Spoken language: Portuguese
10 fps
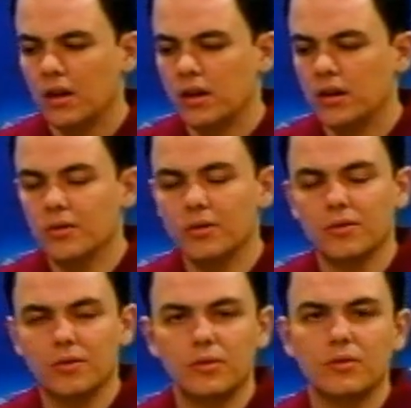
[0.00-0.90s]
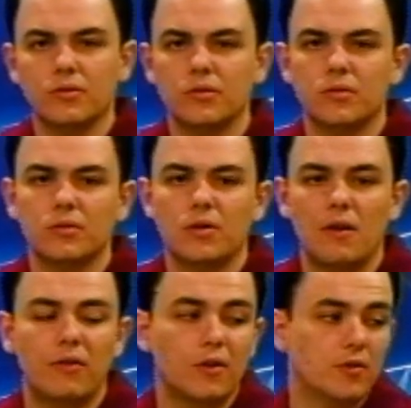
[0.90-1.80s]
E o
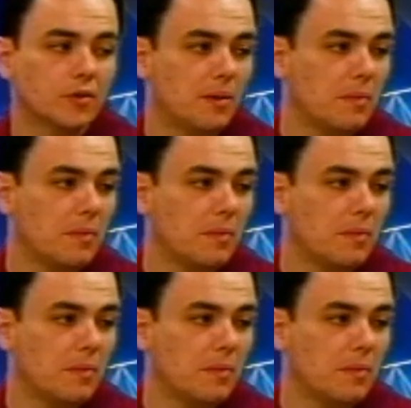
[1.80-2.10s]
Rafael fez uma